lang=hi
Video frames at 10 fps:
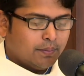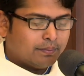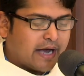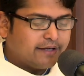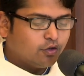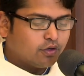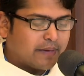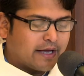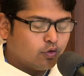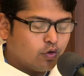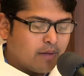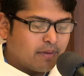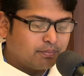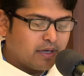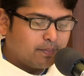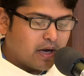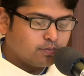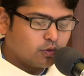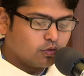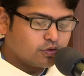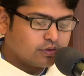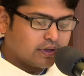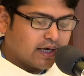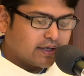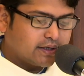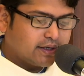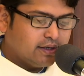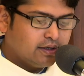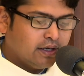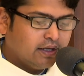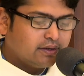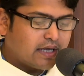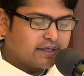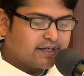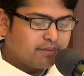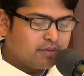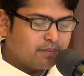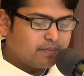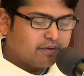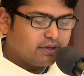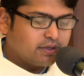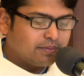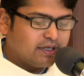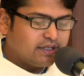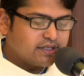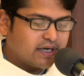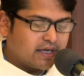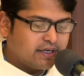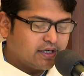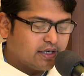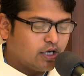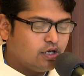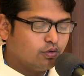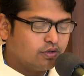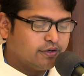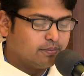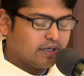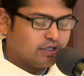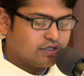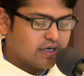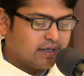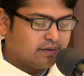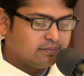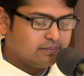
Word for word: भाई और बहनों हम अपने पापों को स्वीकार करें ताकि हम यह पवित्र बलि चढ़ाने के योग्य बन जाएं।